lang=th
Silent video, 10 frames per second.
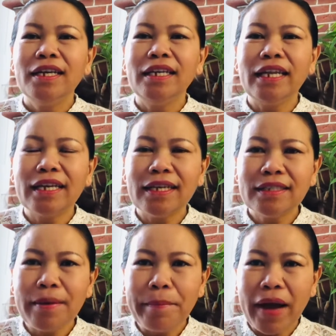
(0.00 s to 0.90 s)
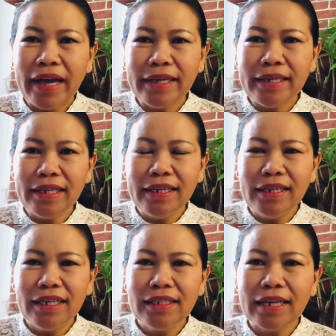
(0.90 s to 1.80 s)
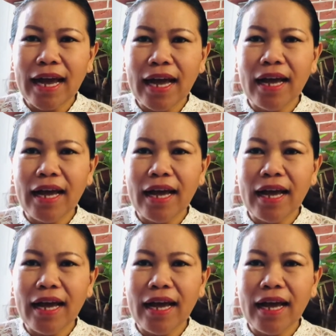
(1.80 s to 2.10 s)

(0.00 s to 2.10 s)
นิกก็สบายดีเด้อจ้า